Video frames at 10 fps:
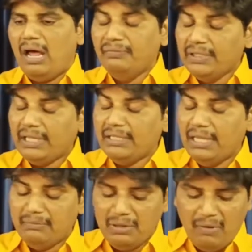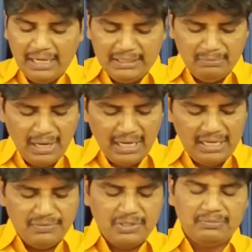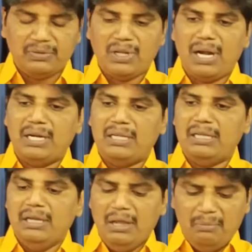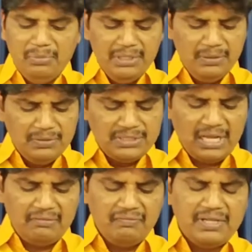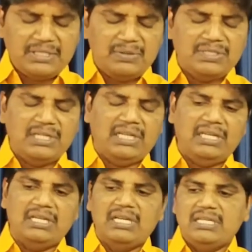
అందుకే దేవుని వాక్యం మనకి ఏం చెప్తుందనంటే మీరు సర్వ సృష్టికి